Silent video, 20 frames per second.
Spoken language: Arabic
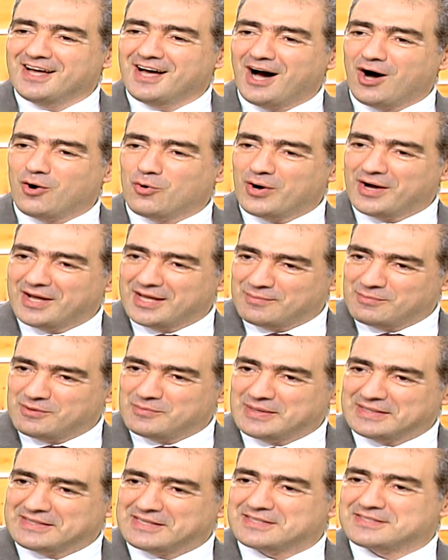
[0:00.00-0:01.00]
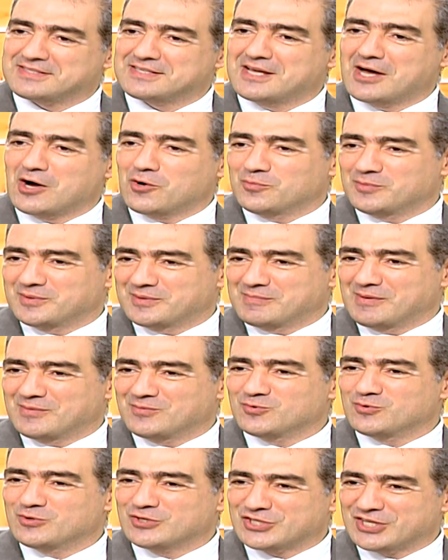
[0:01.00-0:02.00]
قوايا بالمدرسة أو مثل ما
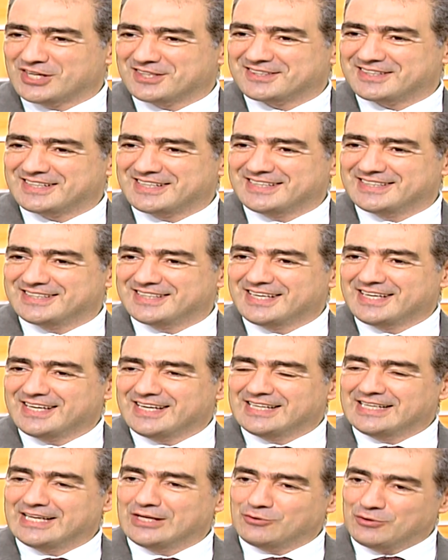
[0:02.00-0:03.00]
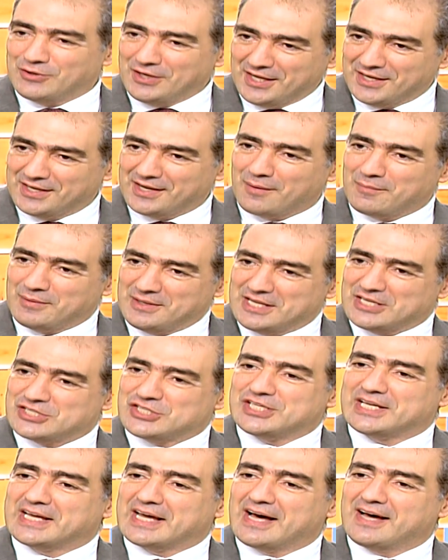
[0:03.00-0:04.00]
نقول شاطرين لأنه نحن عملنا
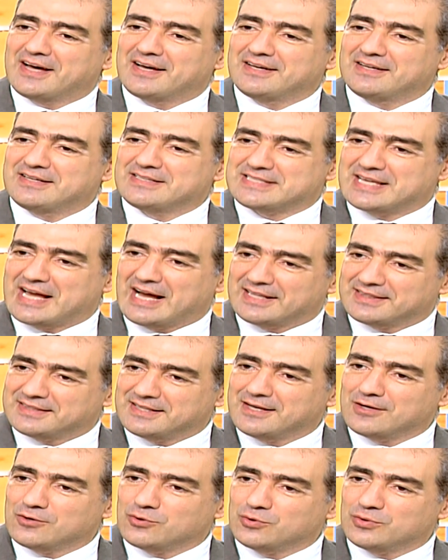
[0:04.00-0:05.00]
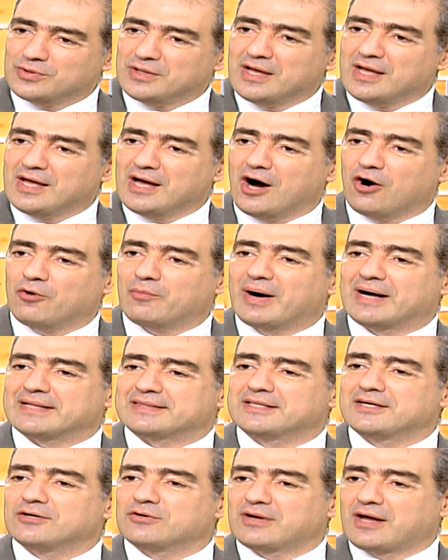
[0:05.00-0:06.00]
شيء كأهل ساعدناهم أو
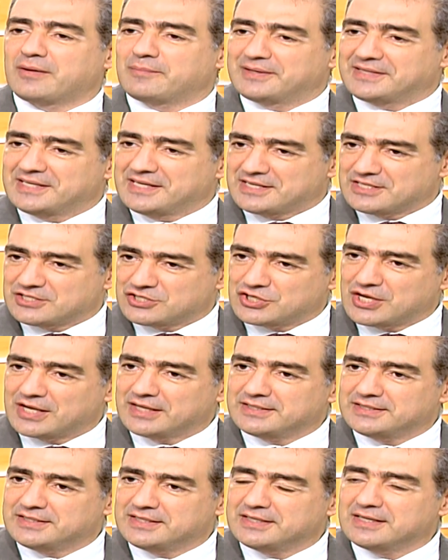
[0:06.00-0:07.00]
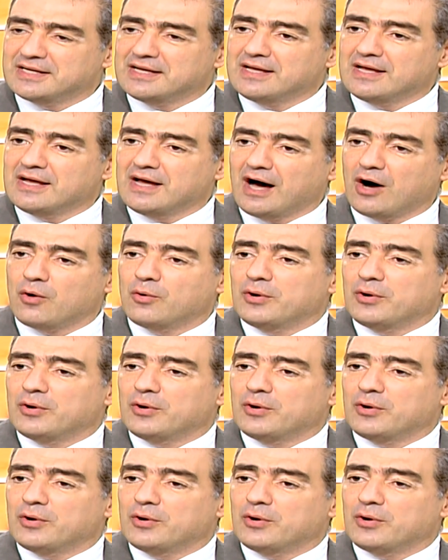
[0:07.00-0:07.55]
بعثناهم على مدارس جيدة أو